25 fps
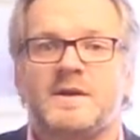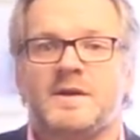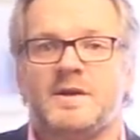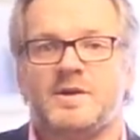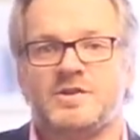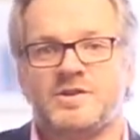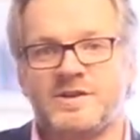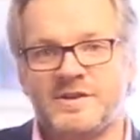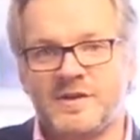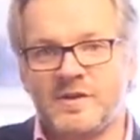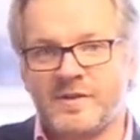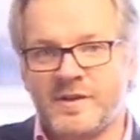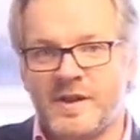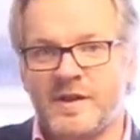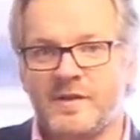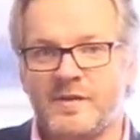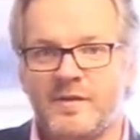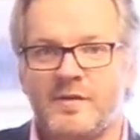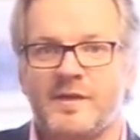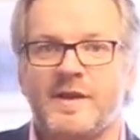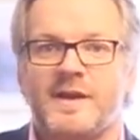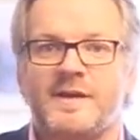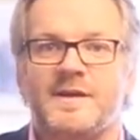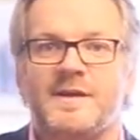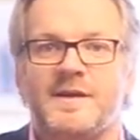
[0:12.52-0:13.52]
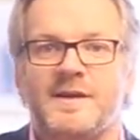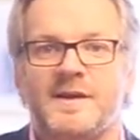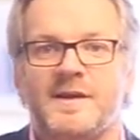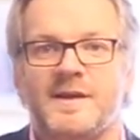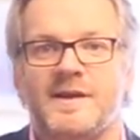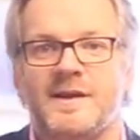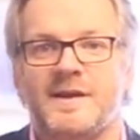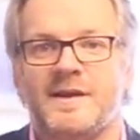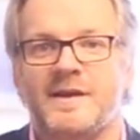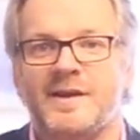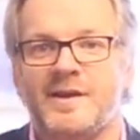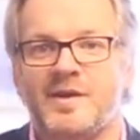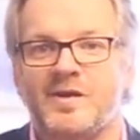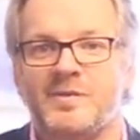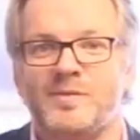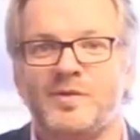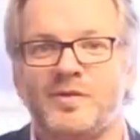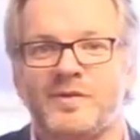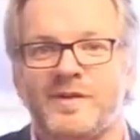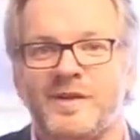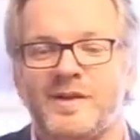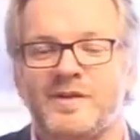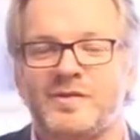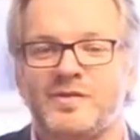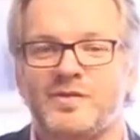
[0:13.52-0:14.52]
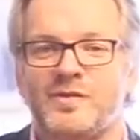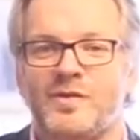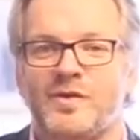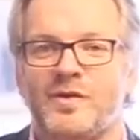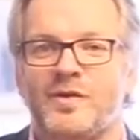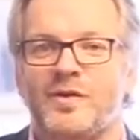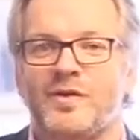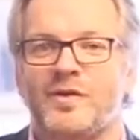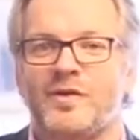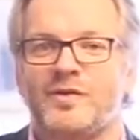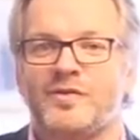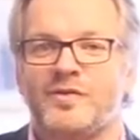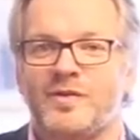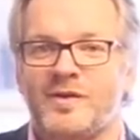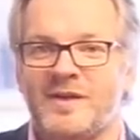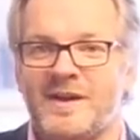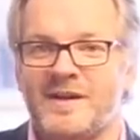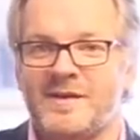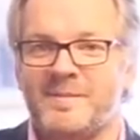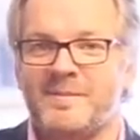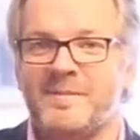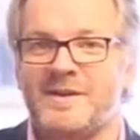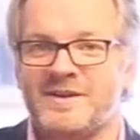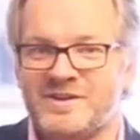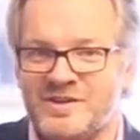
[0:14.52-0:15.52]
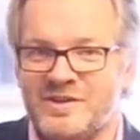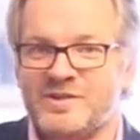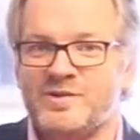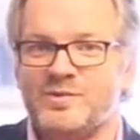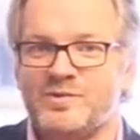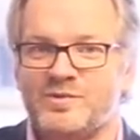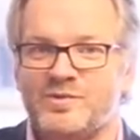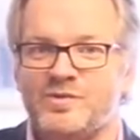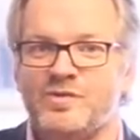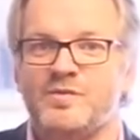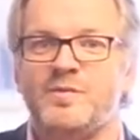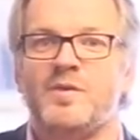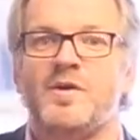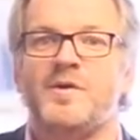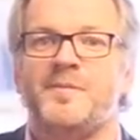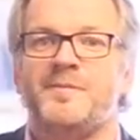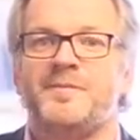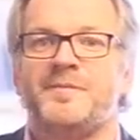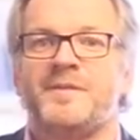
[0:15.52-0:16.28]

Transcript: J'étais en train de regarder les, commentaires sur, euh, sur ma chaîne YouTube